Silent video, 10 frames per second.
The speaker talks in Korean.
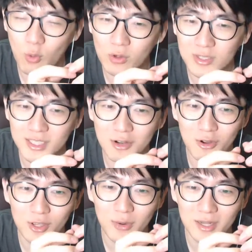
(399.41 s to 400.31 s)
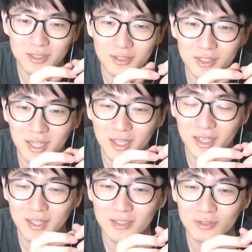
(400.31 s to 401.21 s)
꼴찌가 거의 확정이
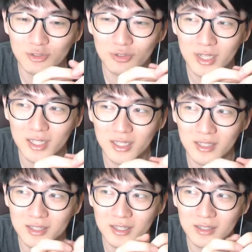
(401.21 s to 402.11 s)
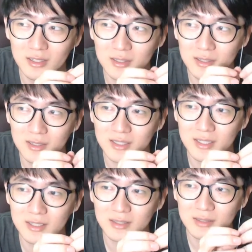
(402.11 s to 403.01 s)
되는 순간에 이제
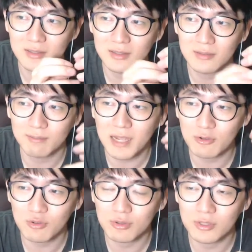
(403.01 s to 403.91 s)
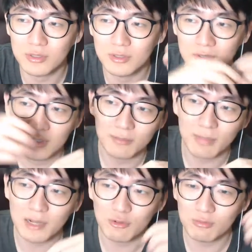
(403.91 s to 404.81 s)
이제 팔 그
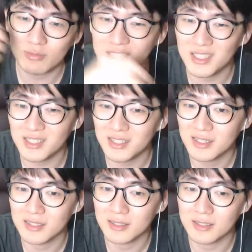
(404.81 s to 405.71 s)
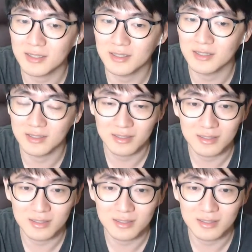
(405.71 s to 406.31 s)
팔꿈치 그